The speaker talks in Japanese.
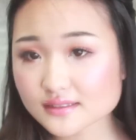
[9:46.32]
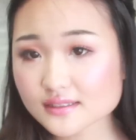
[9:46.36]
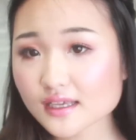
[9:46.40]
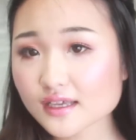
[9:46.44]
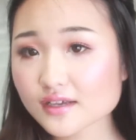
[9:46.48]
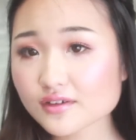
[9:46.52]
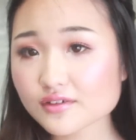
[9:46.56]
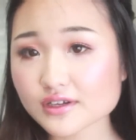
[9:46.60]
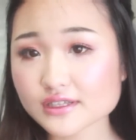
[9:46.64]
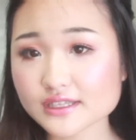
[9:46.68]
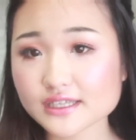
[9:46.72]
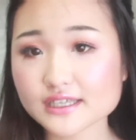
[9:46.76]

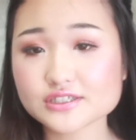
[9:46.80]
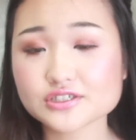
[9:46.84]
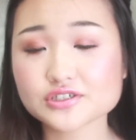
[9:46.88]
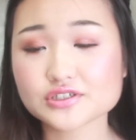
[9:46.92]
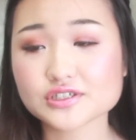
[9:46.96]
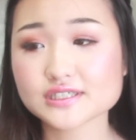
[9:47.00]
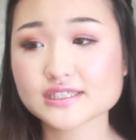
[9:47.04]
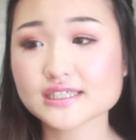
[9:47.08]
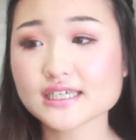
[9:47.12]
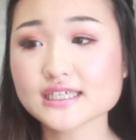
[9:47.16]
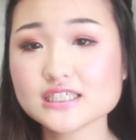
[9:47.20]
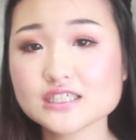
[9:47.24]
最後はねちょっ
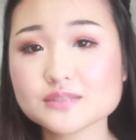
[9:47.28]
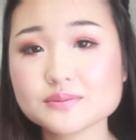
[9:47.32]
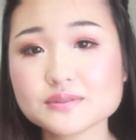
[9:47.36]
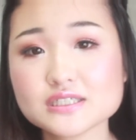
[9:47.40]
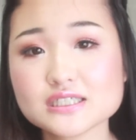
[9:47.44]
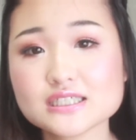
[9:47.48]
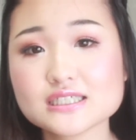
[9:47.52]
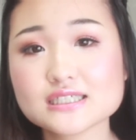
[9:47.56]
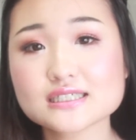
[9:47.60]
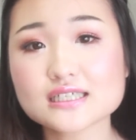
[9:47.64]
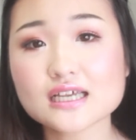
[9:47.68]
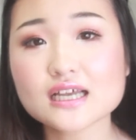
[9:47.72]
と久しぶ
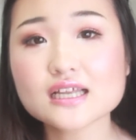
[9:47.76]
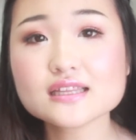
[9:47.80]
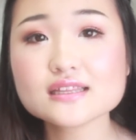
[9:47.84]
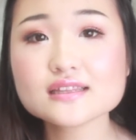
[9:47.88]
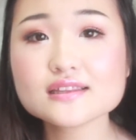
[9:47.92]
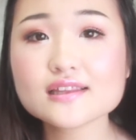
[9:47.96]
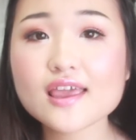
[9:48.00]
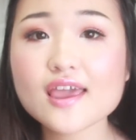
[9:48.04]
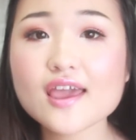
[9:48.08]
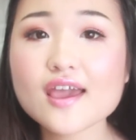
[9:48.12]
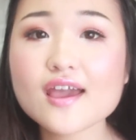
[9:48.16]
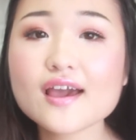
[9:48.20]
りに
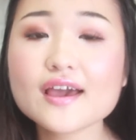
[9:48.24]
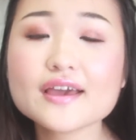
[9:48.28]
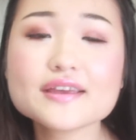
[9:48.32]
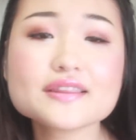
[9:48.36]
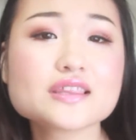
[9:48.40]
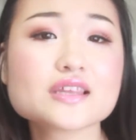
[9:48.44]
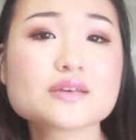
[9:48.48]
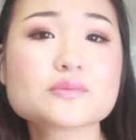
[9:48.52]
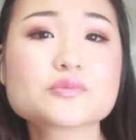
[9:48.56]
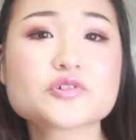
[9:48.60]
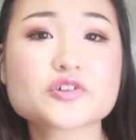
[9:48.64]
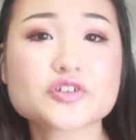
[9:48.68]
残念
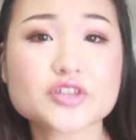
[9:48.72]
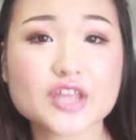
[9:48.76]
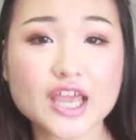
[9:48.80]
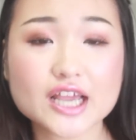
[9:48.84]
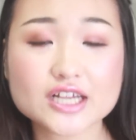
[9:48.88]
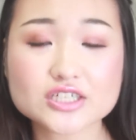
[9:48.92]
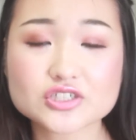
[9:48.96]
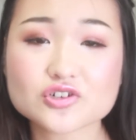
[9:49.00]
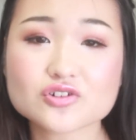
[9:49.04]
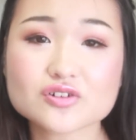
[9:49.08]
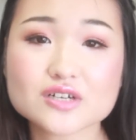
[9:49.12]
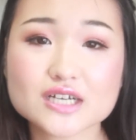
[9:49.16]
アイテムを
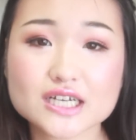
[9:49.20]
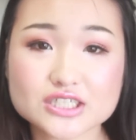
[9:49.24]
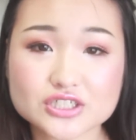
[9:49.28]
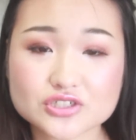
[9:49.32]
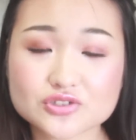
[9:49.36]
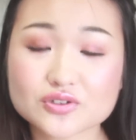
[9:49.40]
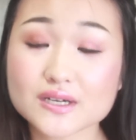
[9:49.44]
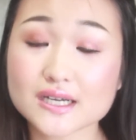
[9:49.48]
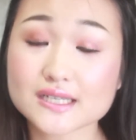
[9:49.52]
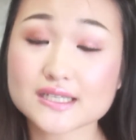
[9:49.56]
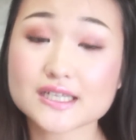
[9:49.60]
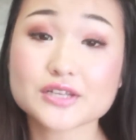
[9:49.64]
ね紹介し
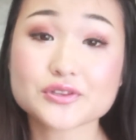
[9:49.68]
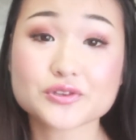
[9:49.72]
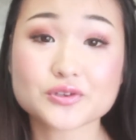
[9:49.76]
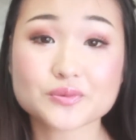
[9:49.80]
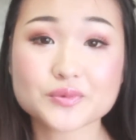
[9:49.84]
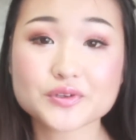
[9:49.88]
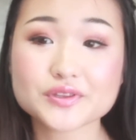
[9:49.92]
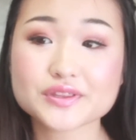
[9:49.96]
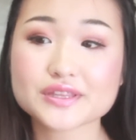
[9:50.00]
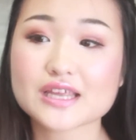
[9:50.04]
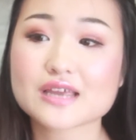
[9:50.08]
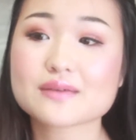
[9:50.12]
ようかなと
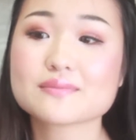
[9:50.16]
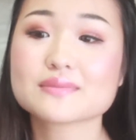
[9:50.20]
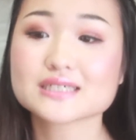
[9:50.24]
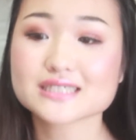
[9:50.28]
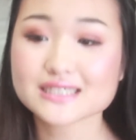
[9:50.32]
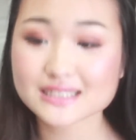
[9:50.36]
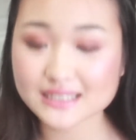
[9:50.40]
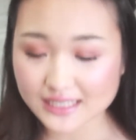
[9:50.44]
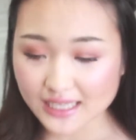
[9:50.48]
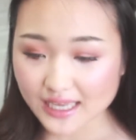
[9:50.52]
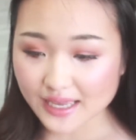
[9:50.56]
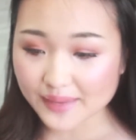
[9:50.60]
思っていま
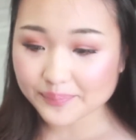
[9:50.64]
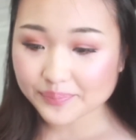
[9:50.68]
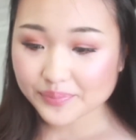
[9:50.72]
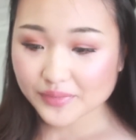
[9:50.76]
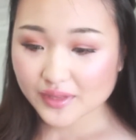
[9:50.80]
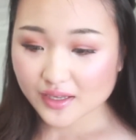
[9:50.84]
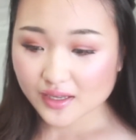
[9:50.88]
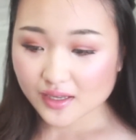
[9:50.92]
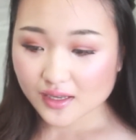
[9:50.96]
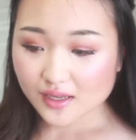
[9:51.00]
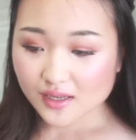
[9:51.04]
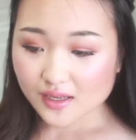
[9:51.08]
して
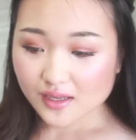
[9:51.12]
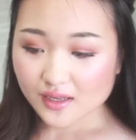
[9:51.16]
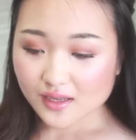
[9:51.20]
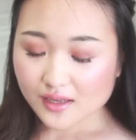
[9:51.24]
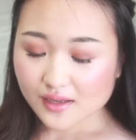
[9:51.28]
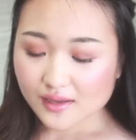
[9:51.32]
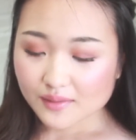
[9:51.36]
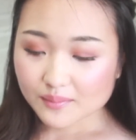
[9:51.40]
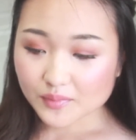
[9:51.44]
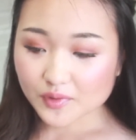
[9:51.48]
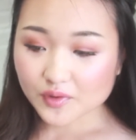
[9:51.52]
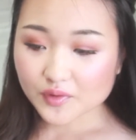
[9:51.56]

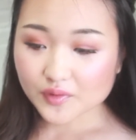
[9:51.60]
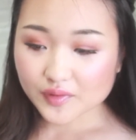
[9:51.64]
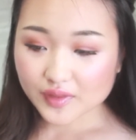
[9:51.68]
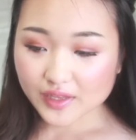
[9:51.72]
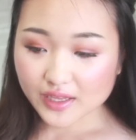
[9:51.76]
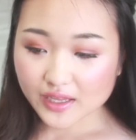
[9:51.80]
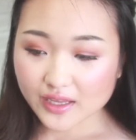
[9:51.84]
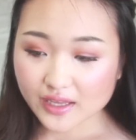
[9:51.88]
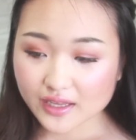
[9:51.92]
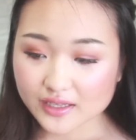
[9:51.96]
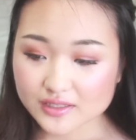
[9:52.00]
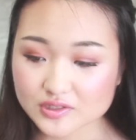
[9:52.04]
もう
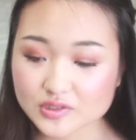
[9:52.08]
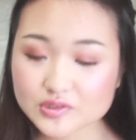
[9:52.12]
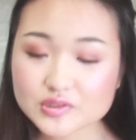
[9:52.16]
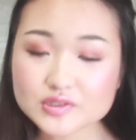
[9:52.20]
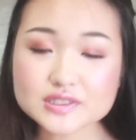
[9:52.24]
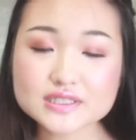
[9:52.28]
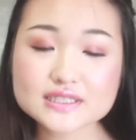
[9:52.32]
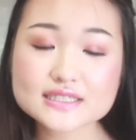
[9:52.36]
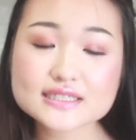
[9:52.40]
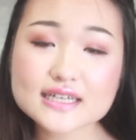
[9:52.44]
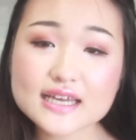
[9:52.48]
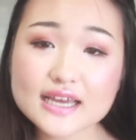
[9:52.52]
ねちょっと
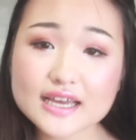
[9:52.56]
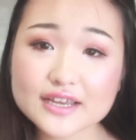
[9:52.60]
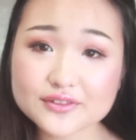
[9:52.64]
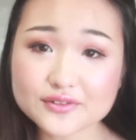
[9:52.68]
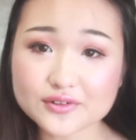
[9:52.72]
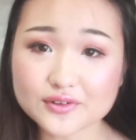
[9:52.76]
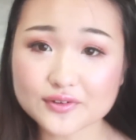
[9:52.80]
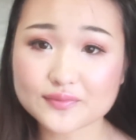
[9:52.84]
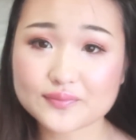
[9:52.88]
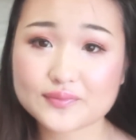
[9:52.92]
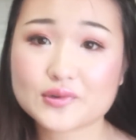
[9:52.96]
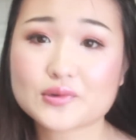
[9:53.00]
辛い
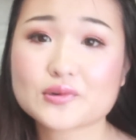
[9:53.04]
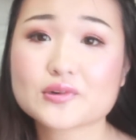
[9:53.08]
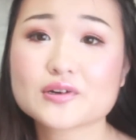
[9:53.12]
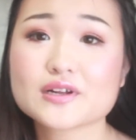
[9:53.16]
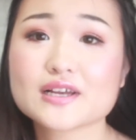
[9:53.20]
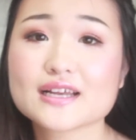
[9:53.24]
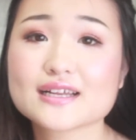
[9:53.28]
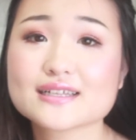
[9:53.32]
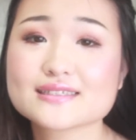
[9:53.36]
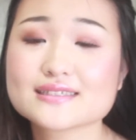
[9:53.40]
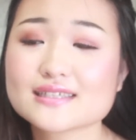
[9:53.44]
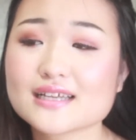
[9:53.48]
のこ
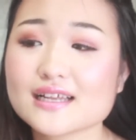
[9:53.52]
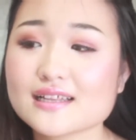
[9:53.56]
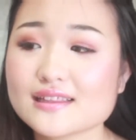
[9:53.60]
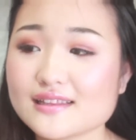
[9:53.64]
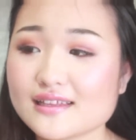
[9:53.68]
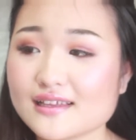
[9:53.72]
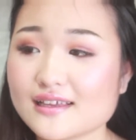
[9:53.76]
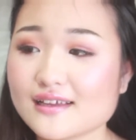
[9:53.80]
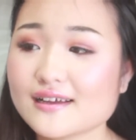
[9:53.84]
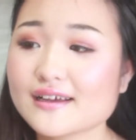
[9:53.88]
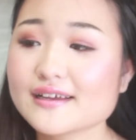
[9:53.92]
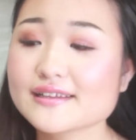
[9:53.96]
れ残
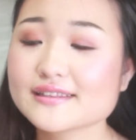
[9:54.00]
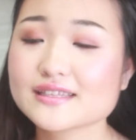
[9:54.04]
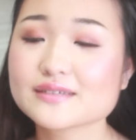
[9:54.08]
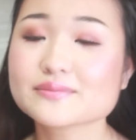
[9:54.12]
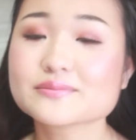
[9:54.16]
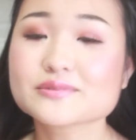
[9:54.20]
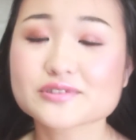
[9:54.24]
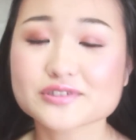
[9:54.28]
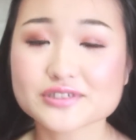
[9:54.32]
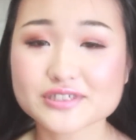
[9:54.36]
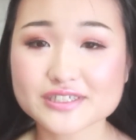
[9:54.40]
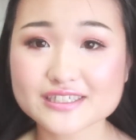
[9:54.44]
念
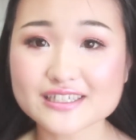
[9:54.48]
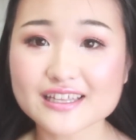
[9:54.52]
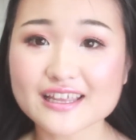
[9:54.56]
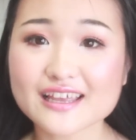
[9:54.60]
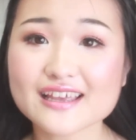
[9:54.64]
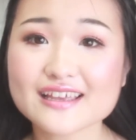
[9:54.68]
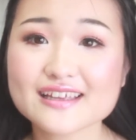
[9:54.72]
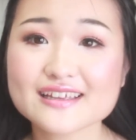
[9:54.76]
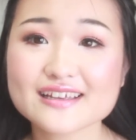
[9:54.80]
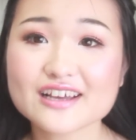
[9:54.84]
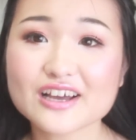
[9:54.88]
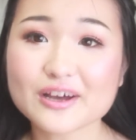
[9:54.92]
アイテムとし
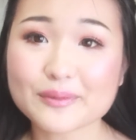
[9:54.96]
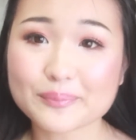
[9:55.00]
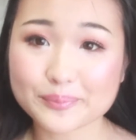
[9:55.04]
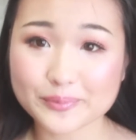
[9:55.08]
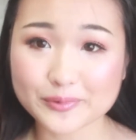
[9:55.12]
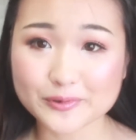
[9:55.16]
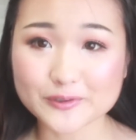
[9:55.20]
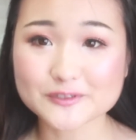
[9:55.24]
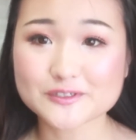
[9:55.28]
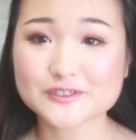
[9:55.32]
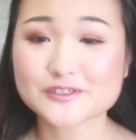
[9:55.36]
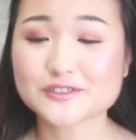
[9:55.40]
て
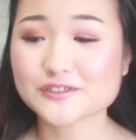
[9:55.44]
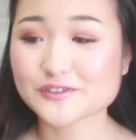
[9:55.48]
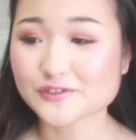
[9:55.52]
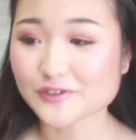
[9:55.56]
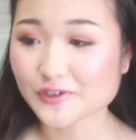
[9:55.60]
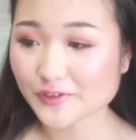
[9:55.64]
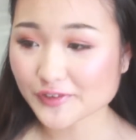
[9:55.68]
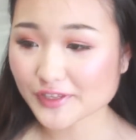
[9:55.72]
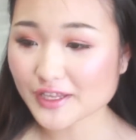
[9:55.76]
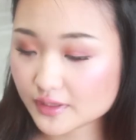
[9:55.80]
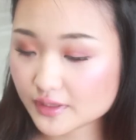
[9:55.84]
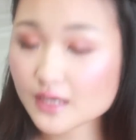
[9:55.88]
発表する
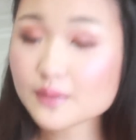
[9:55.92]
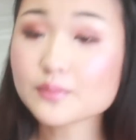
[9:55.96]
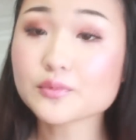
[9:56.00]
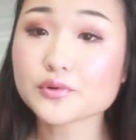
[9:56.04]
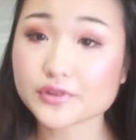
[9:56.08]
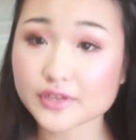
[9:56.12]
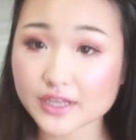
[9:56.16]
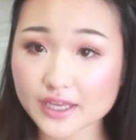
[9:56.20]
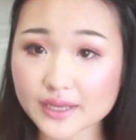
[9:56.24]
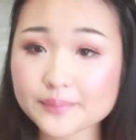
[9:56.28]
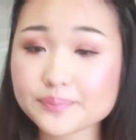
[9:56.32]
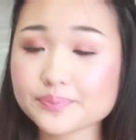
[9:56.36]
ので
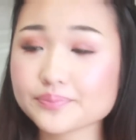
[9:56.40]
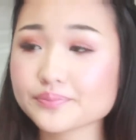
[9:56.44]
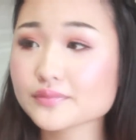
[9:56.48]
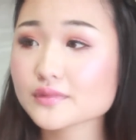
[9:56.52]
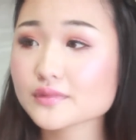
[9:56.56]
もね